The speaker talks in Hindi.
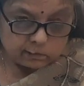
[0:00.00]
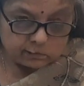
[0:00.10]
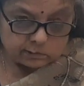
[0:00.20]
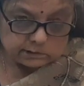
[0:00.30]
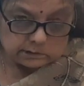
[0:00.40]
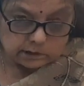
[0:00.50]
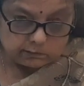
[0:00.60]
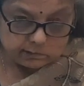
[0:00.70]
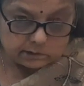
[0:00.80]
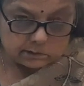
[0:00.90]
उस
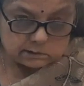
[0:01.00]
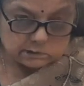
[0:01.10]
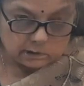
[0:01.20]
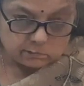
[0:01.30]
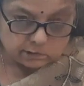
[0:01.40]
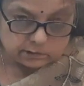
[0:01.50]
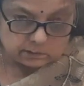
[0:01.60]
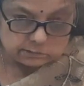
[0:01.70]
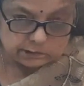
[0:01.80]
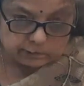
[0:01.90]
सर्व
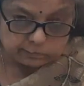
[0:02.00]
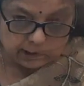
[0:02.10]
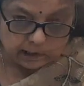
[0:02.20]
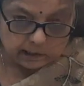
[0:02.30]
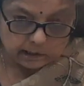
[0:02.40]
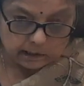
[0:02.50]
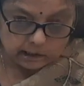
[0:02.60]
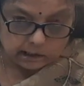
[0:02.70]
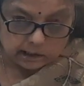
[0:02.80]
सर्वोत्तम शिव पुराण के